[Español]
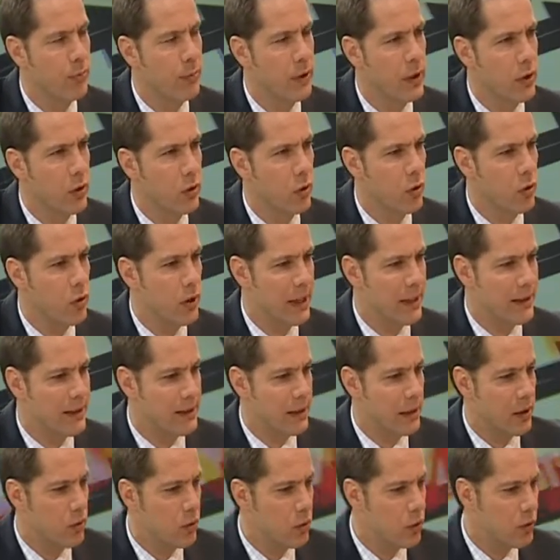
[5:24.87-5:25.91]
pero
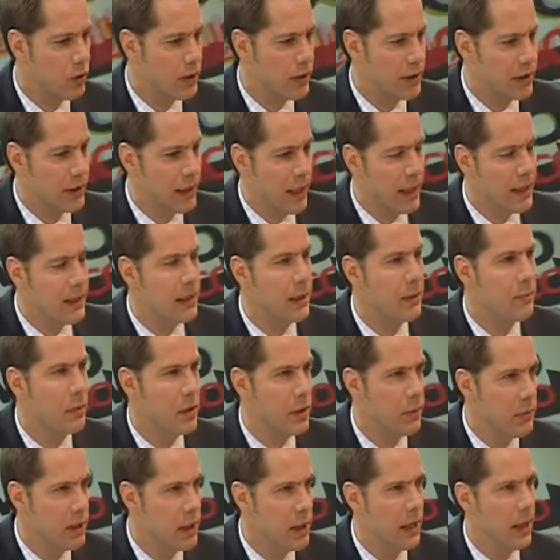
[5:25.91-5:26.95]
estando tan
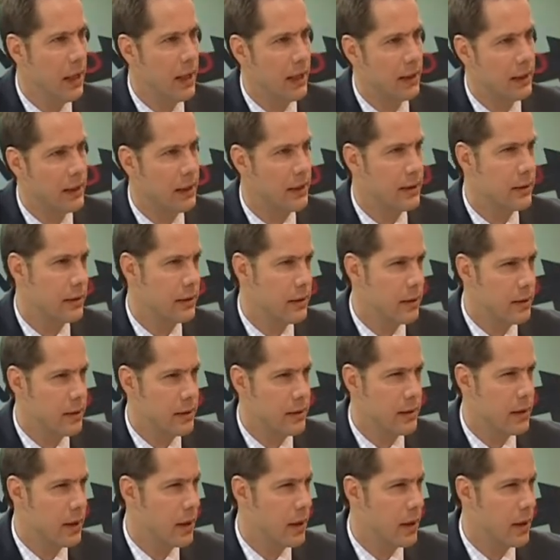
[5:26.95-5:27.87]
deprimida la tasa está en